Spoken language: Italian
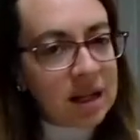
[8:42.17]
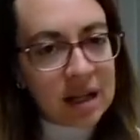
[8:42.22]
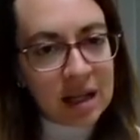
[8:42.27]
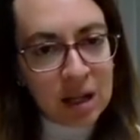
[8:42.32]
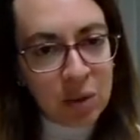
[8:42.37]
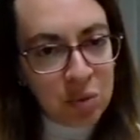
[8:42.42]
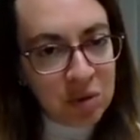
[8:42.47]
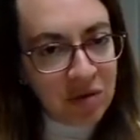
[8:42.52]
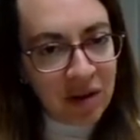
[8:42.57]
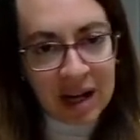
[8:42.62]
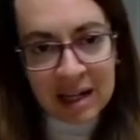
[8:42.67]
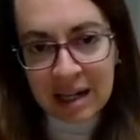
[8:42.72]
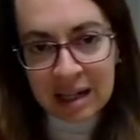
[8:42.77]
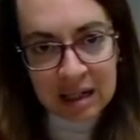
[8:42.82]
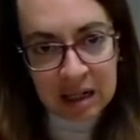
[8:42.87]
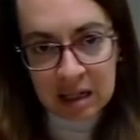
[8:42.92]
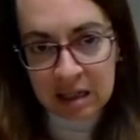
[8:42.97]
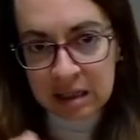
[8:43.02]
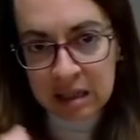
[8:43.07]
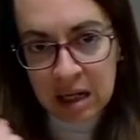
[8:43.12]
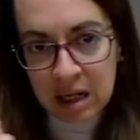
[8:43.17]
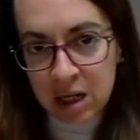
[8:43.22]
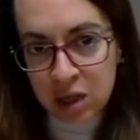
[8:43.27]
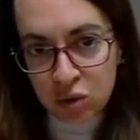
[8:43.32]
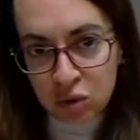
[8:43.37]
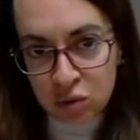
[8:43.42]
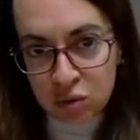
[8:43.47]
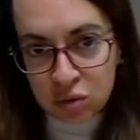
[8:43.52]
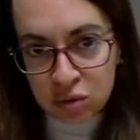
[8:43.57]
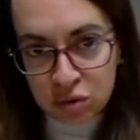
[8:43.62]
equivale al
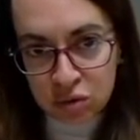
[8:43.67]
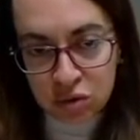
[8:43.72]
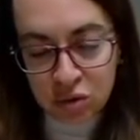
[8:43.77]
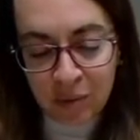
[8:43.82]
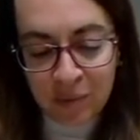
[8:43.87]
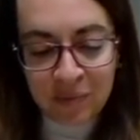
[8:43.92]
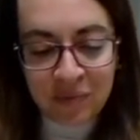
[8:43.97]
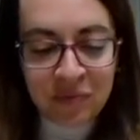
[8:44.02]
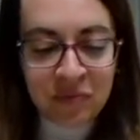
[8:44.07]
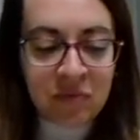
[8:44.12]
cartellino rosso.